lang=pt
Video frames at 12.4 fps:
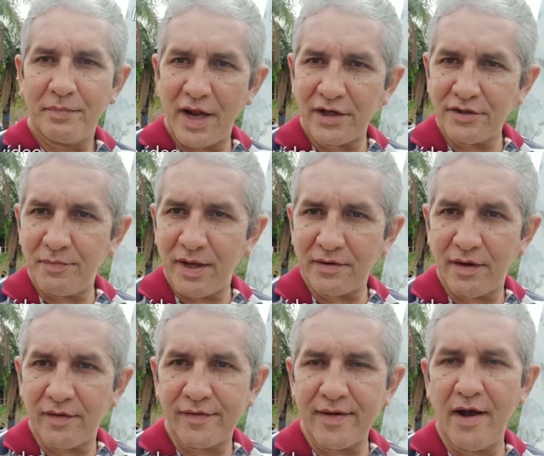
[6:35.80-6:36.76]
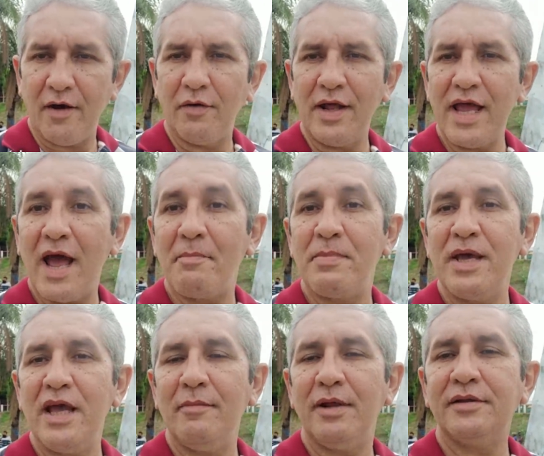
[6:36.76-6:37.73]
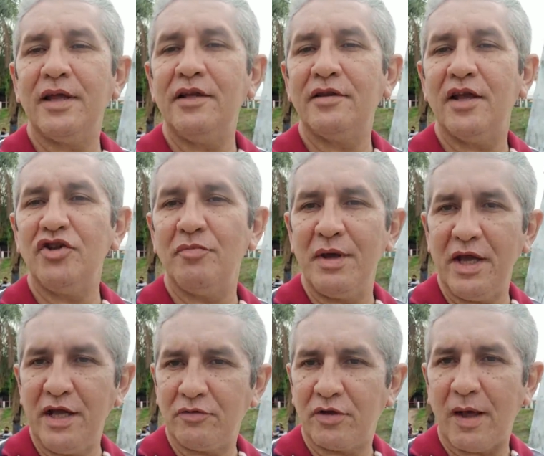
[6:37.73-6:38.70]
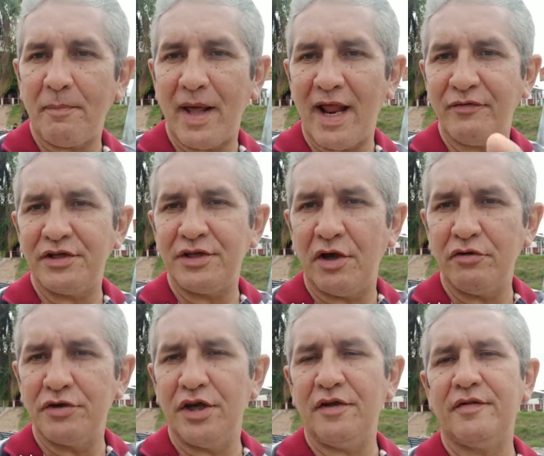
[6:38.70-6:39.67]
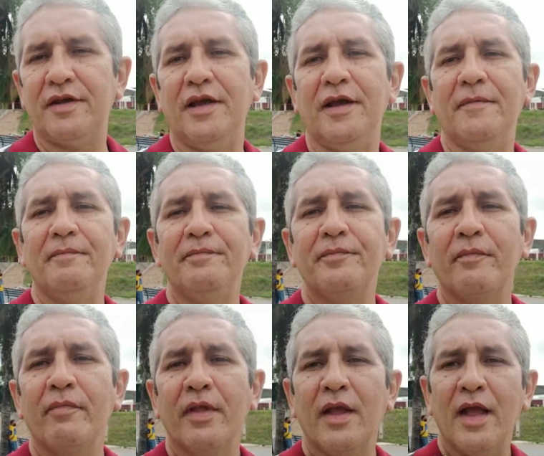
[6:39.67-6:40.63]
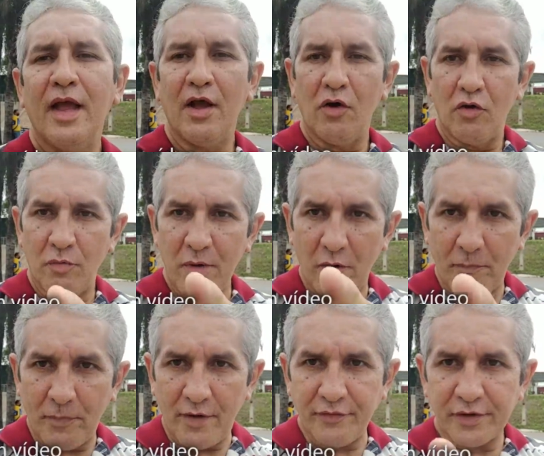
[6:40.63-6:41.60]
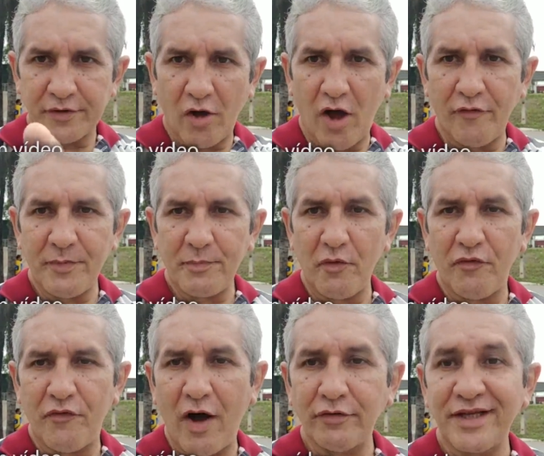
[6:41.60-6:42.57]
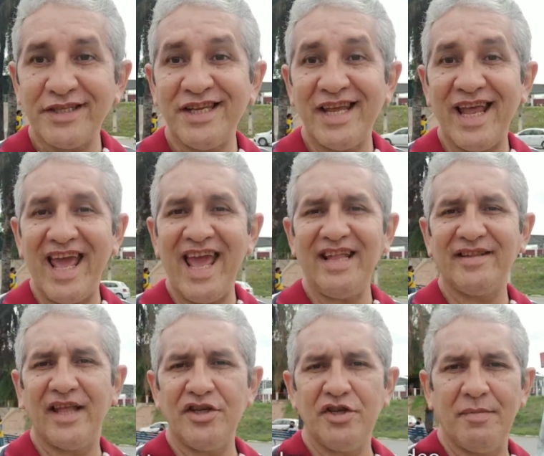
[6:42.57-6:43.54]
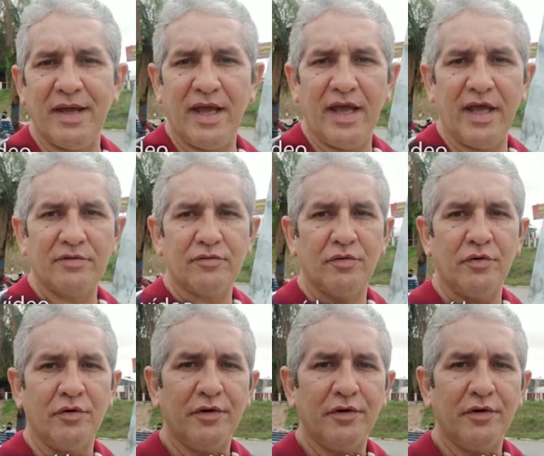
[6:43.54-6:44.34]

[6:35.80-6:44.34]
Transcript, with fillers: Preste bem atenção, leia a Bíblia, tenha entendimento, que a palavra de Deus diz que o meu povo sofre por falta de entendimento.